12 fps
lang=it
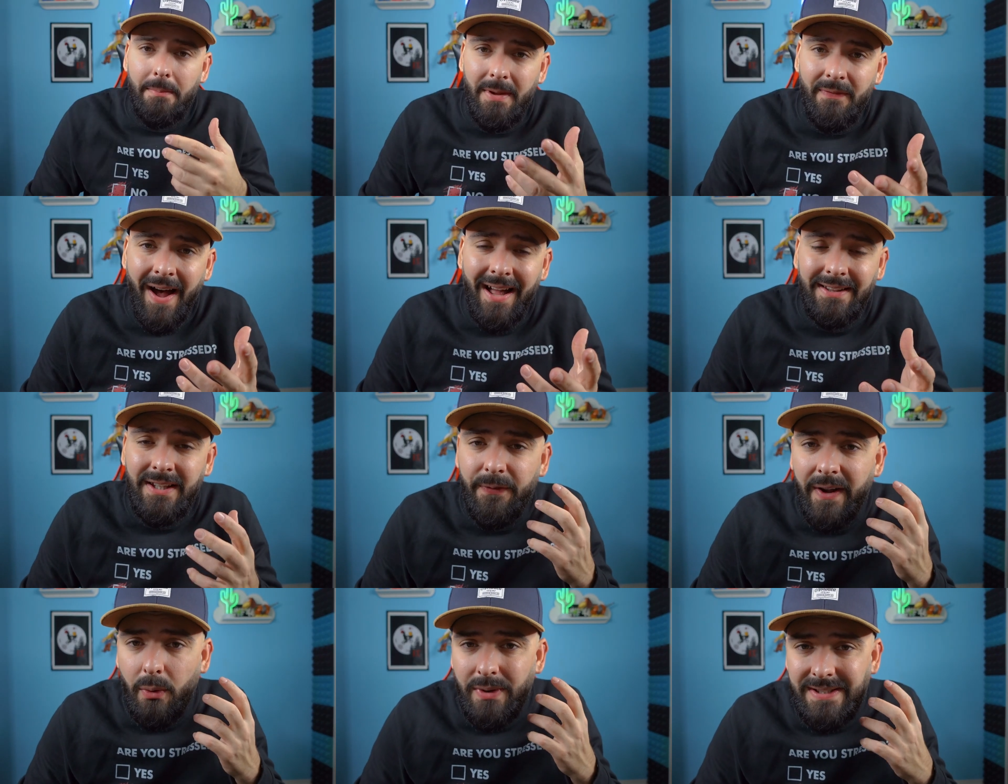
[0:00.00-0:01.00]
Mi va di
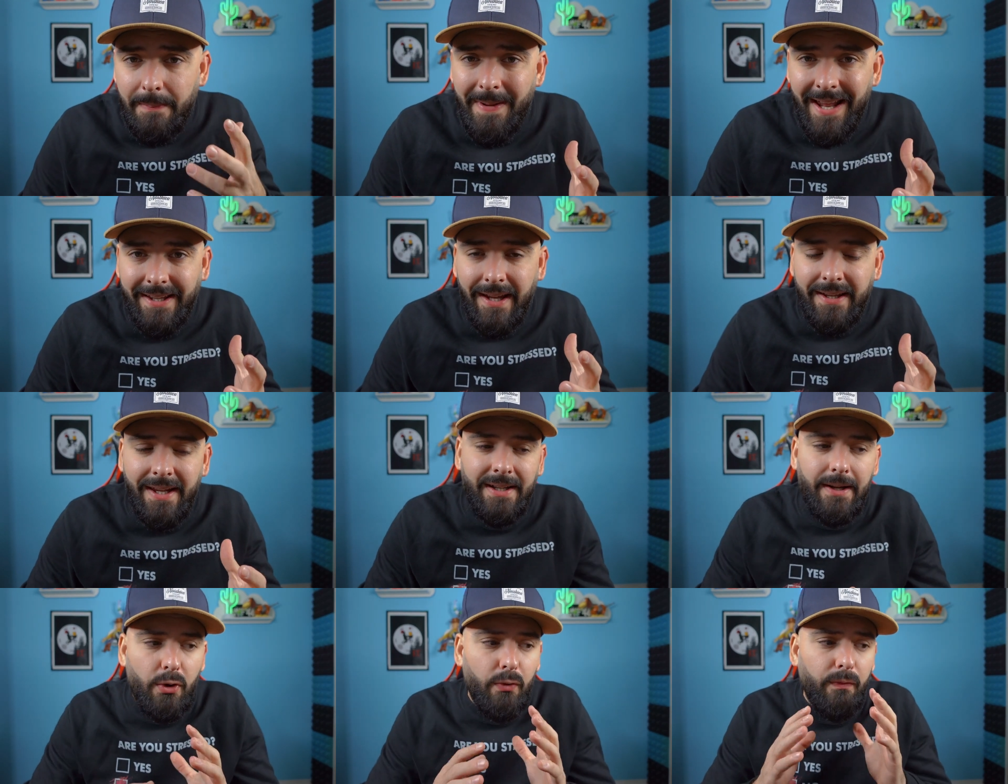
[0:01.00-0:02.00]
fare questa bella
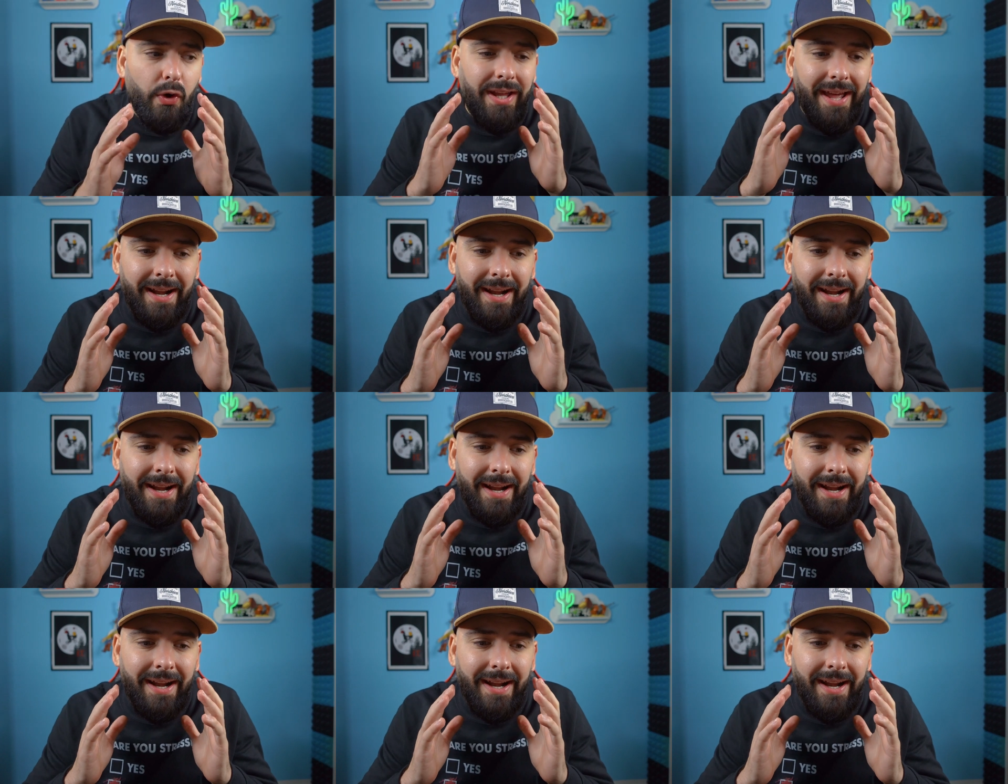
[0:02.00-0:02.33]
chiacchierata con voi